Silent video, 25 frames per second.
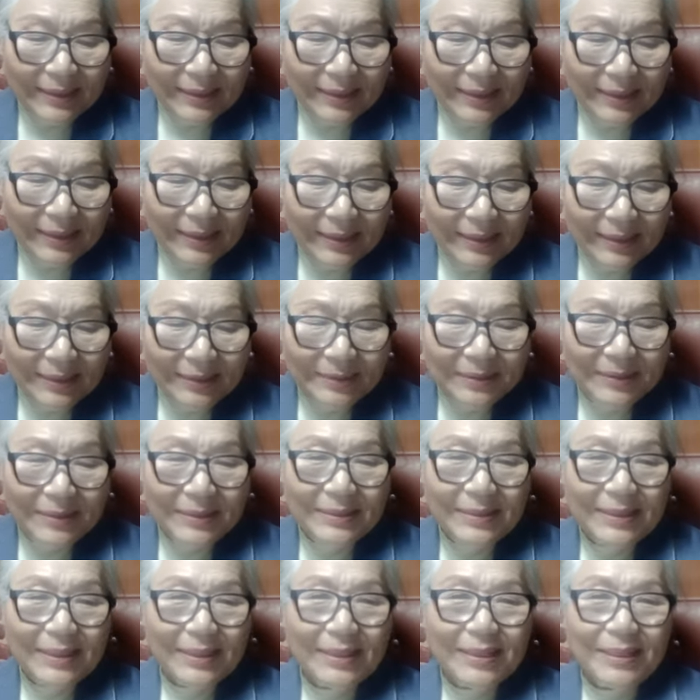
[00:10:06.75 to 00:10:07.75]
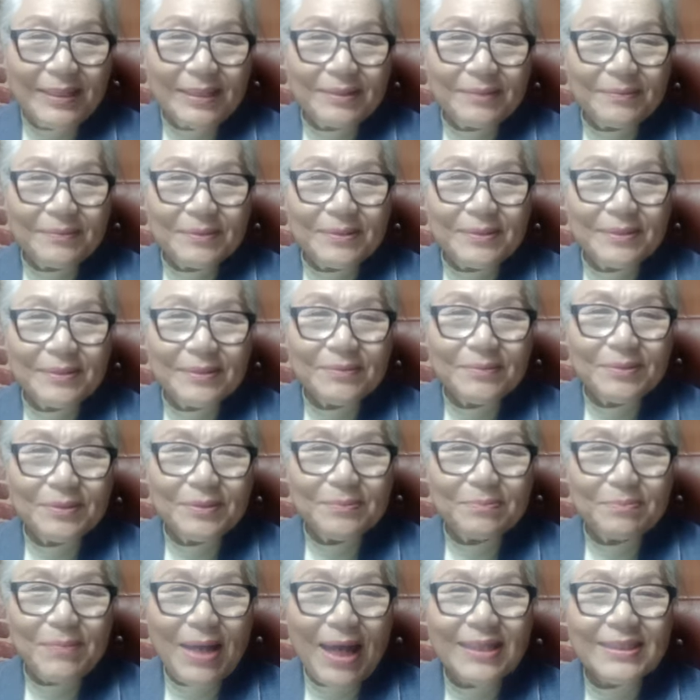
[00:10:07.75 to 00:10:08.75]
어, 이제 그
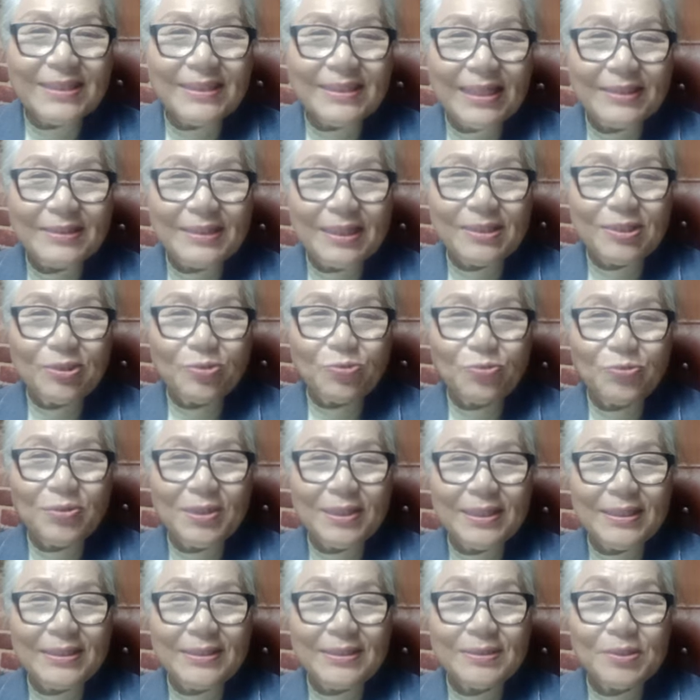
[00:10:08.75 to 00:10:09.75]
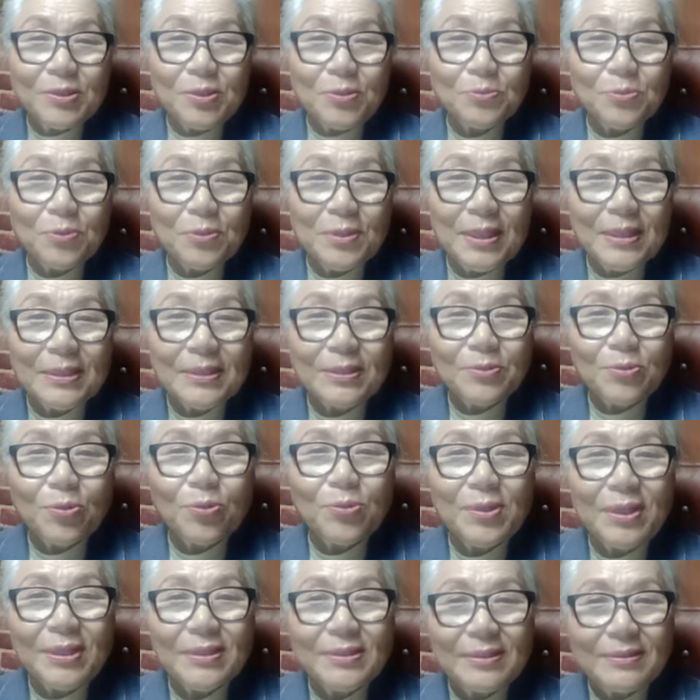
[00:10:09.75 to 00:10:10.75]
마귀 사탄이 주관하는 성도가
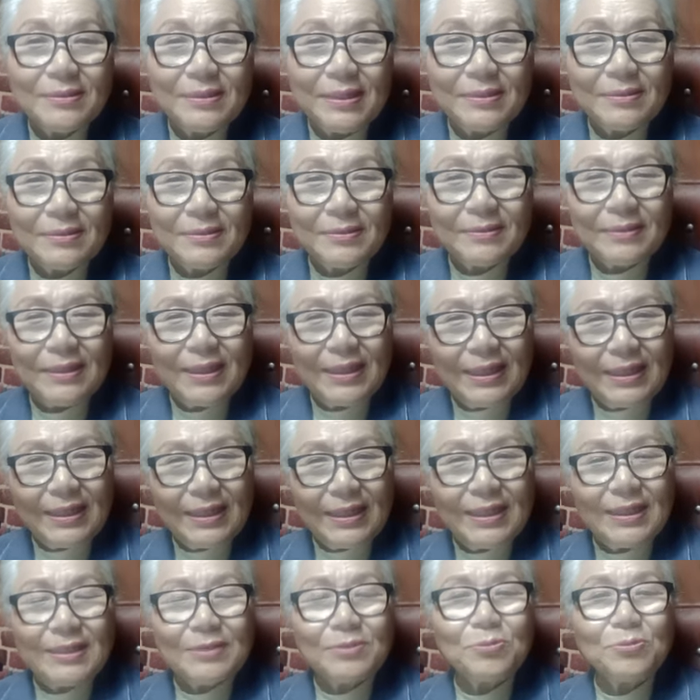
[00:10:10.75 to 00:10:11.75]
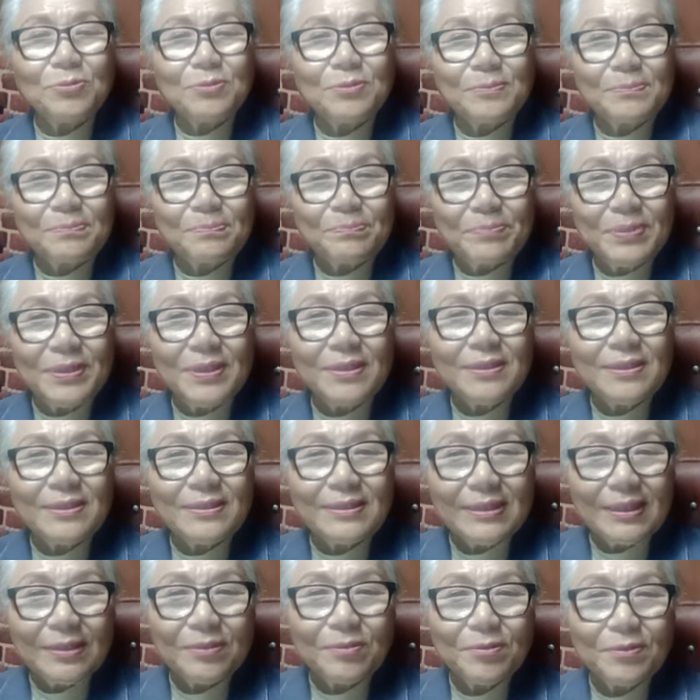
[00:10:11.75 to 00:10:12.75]
교회에 있을 때는 아주 편을
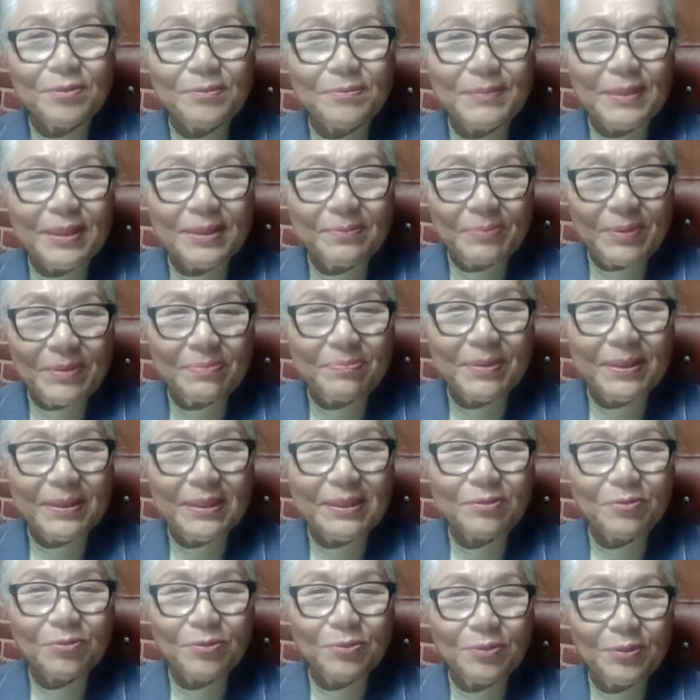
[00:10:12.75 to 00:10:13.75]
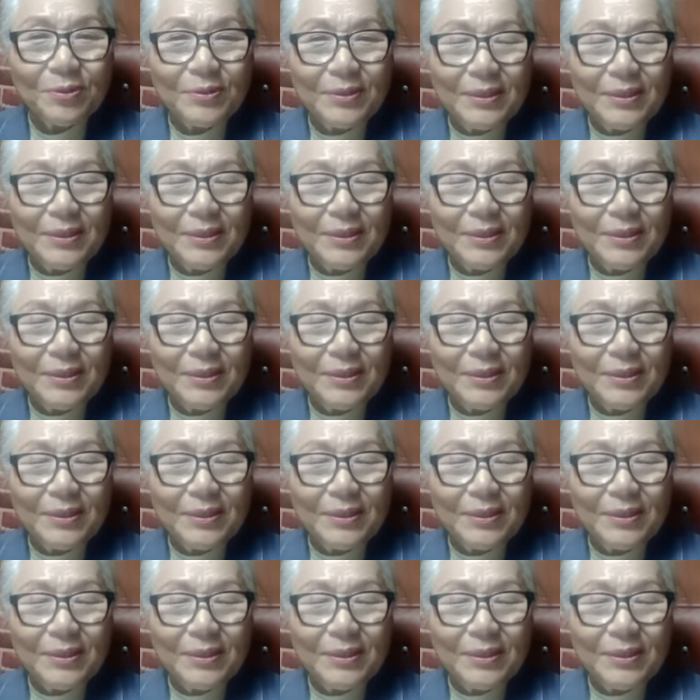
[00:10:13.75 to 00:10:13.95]
짜고 막 비판하고